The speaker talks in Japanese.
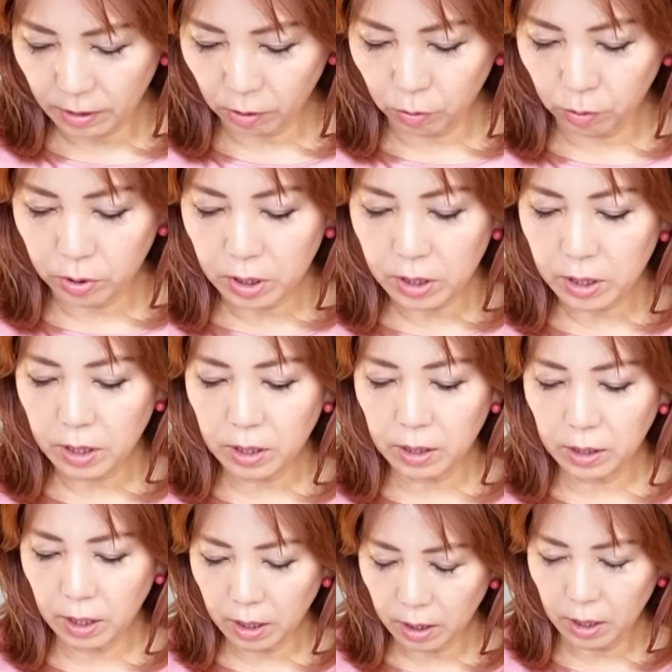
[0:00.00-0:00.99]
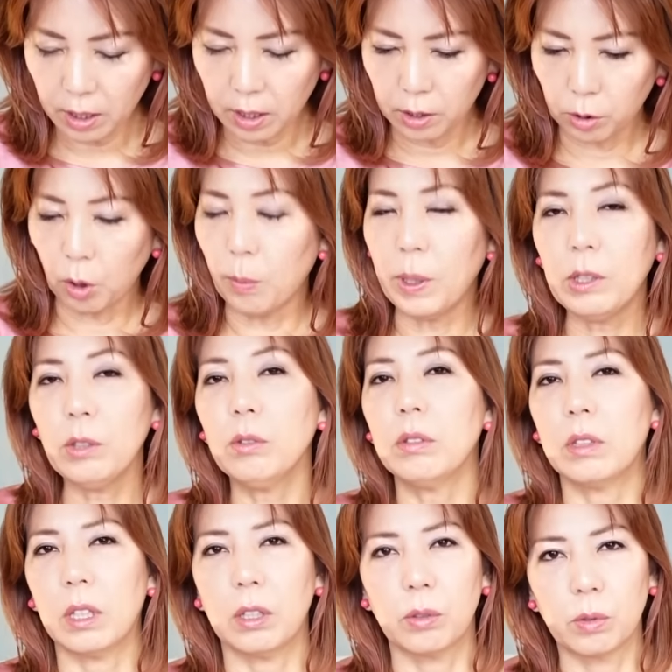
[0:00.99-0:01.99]
ご自身が戸
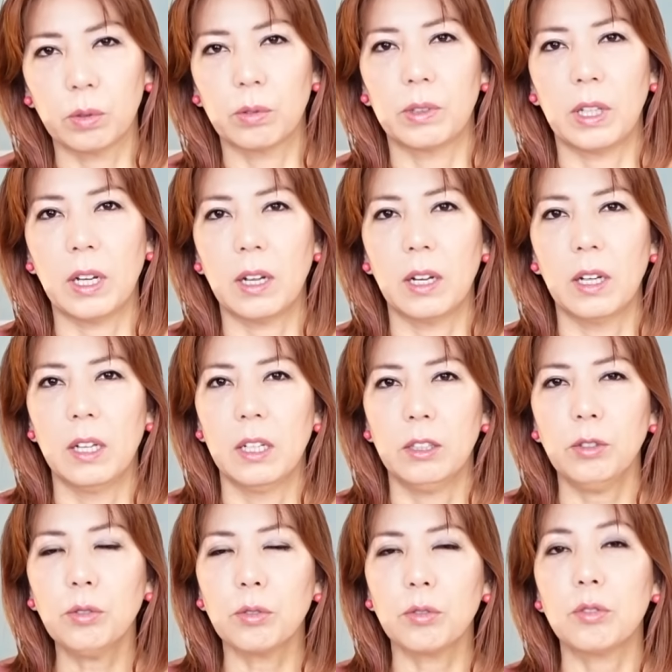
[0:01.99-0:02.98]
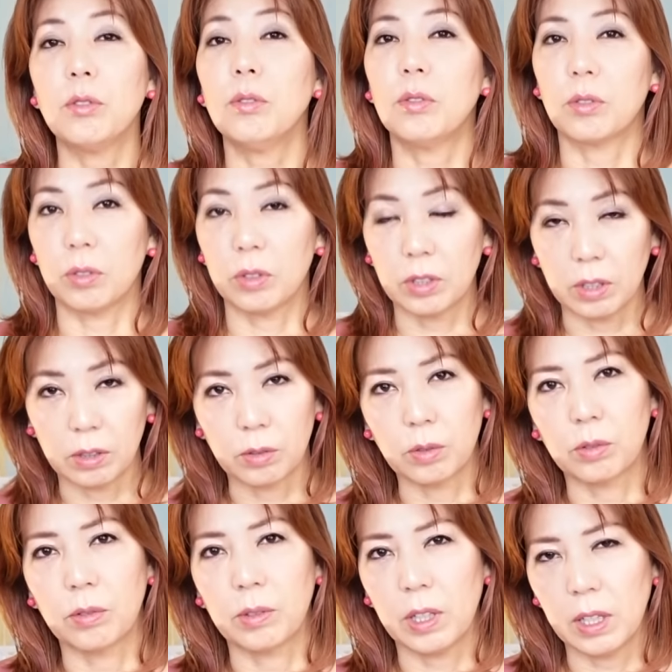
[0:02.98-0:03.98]
惑っていることやちょっと躊躇している
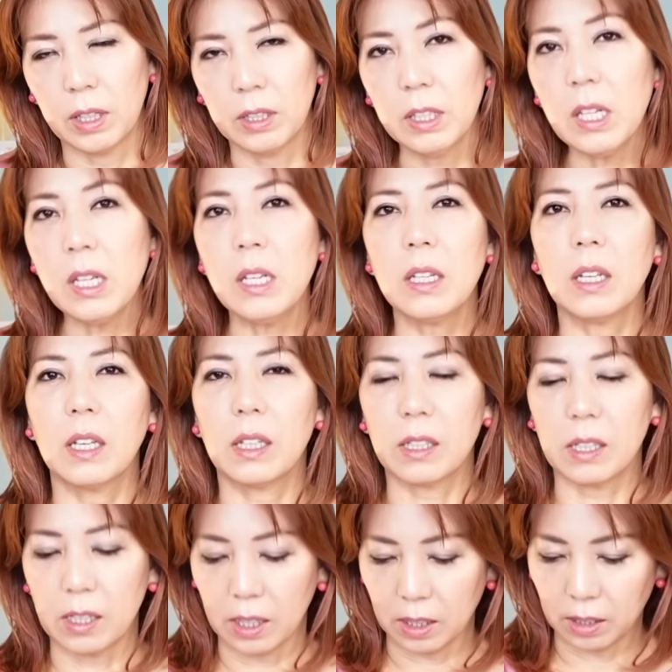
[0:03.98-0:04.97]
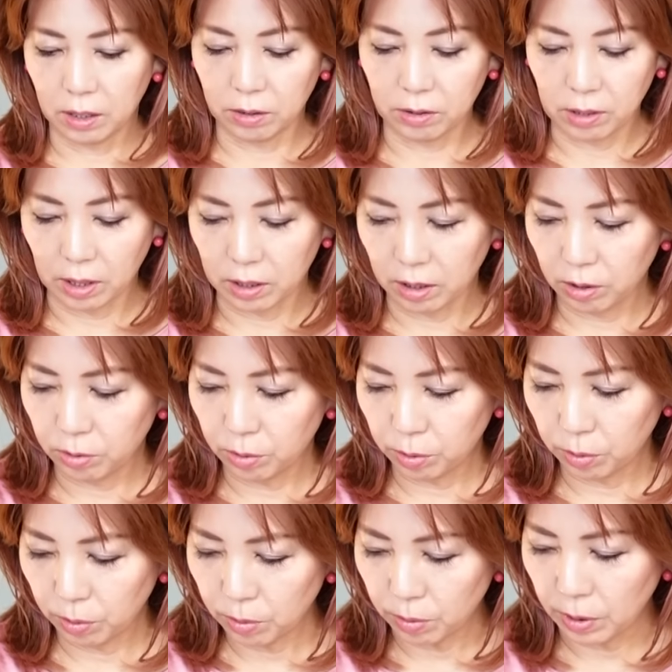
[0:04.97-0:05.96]
ことや何に引っかかっているかっていうこ
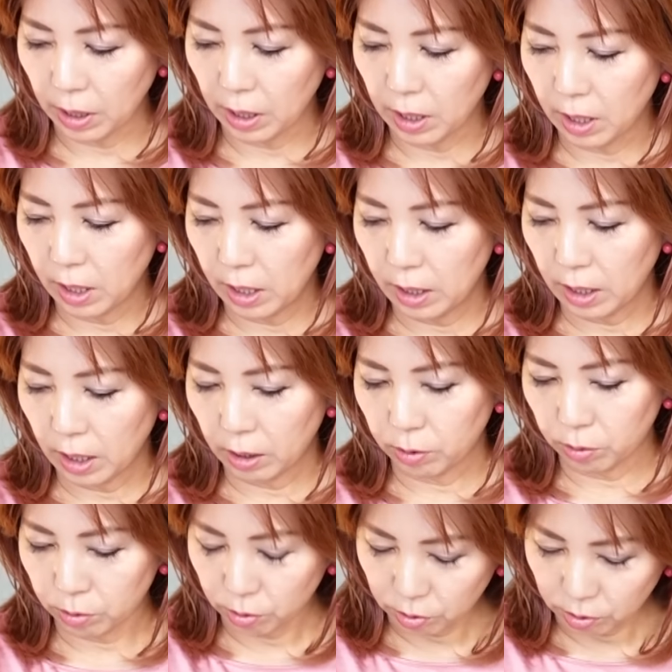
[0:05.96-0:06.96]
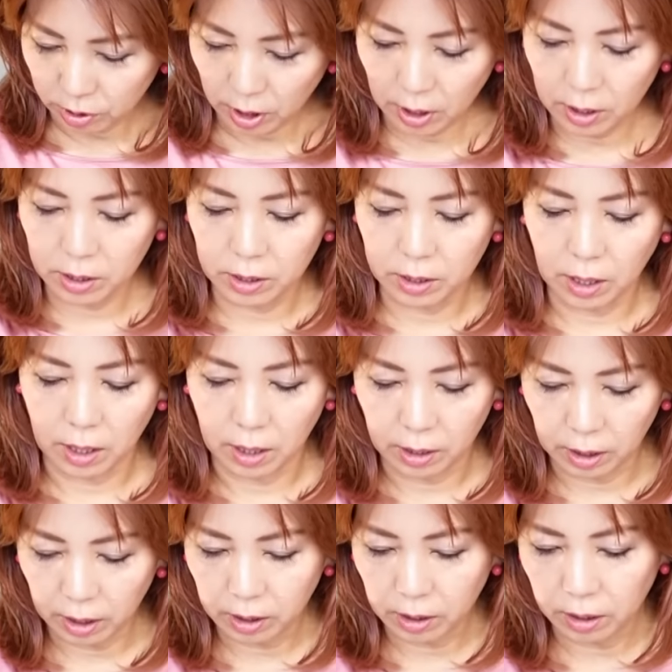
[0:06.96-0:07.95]
とをあのちょっとシェアした
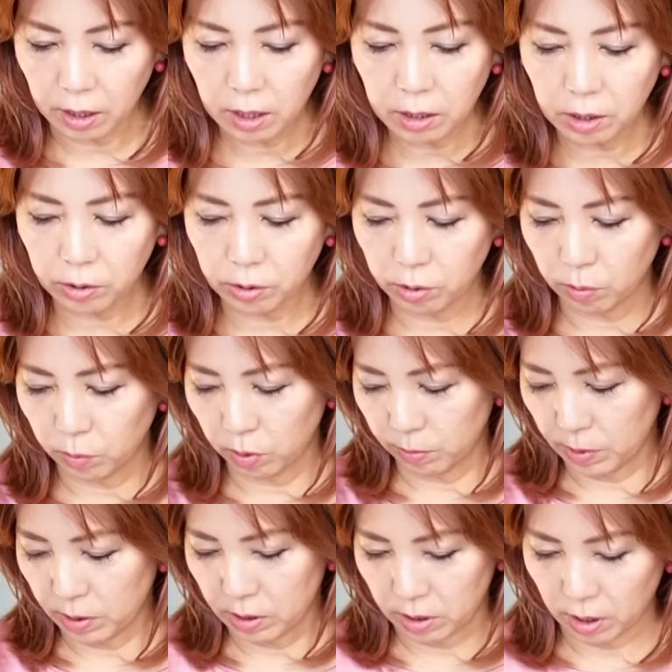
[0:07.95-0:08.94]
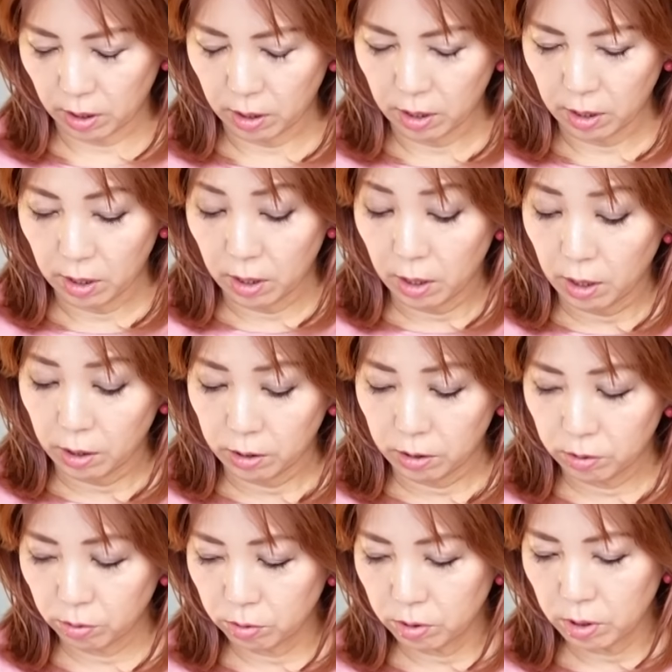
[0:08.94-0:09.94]
らいいかなっていうふうに思いました。
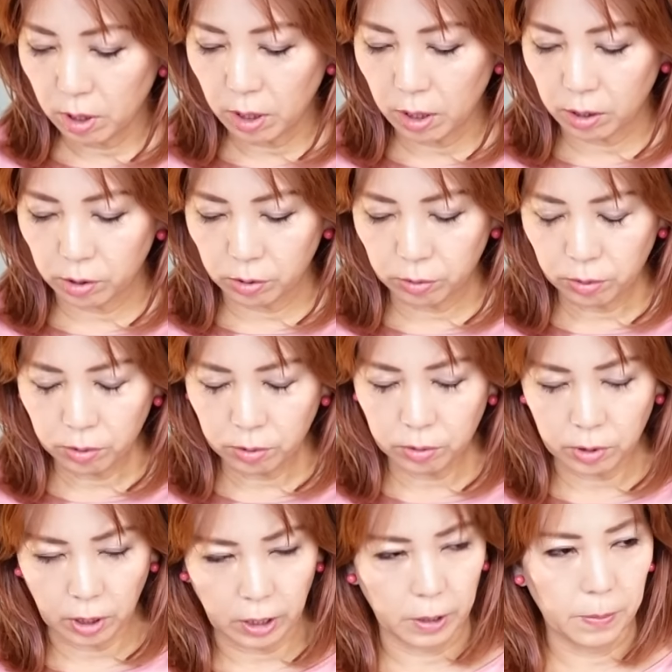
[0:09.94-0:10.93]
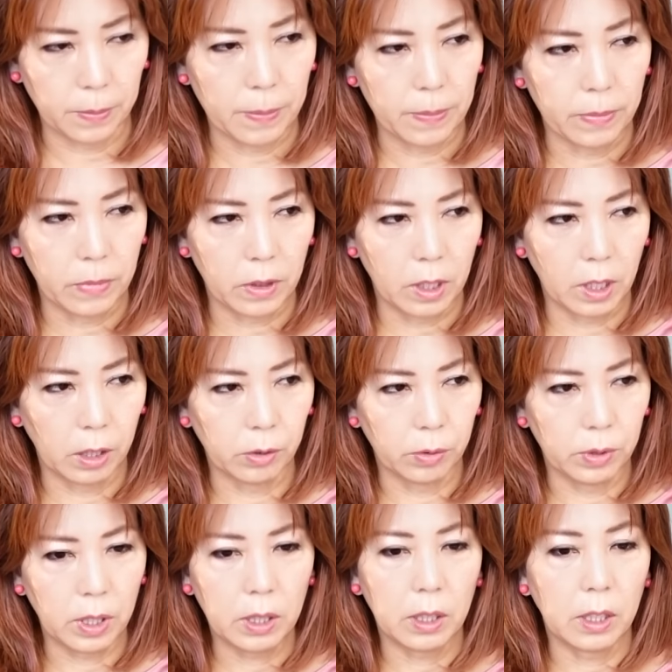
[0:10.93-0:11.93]
そしてすごくねあ
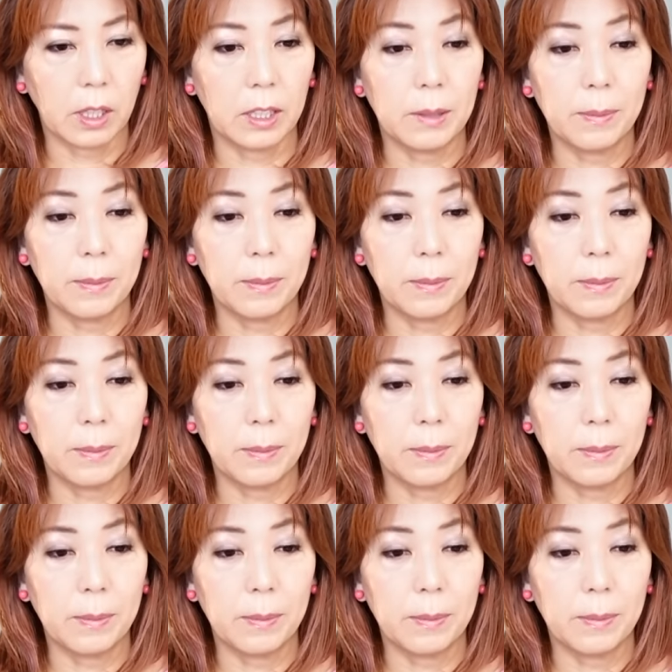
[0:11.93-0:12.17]
のなんだか